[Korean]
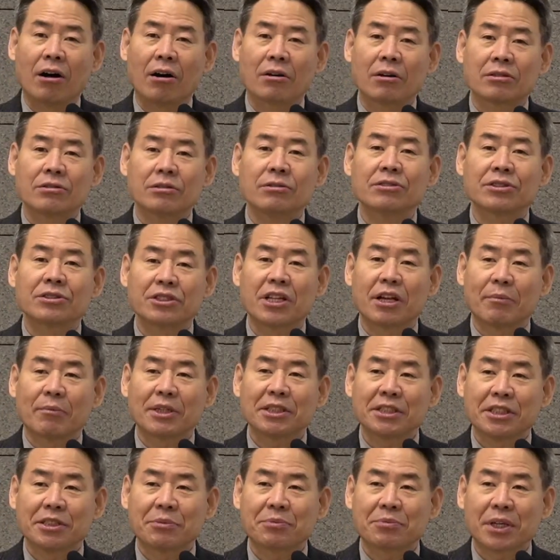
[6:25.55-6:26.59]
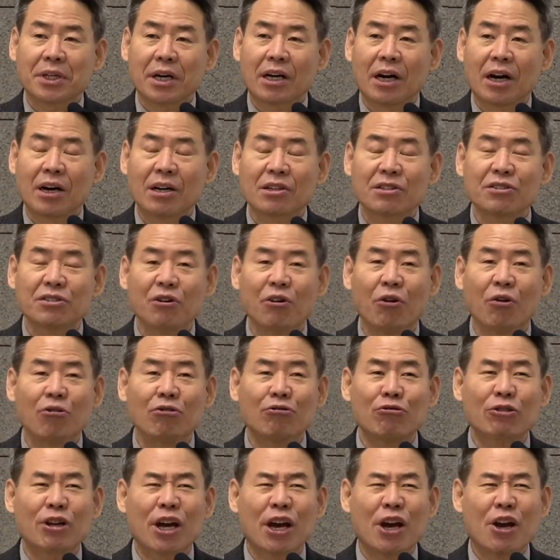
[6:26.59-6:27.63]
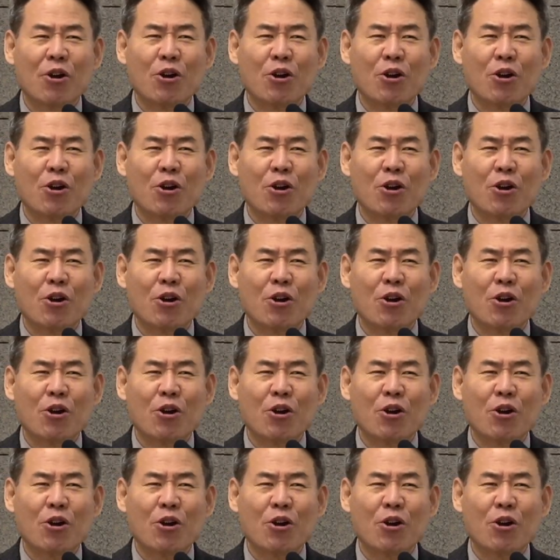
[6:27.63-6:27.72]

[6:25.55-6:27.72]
그 스테반 집사가 그 얼굴에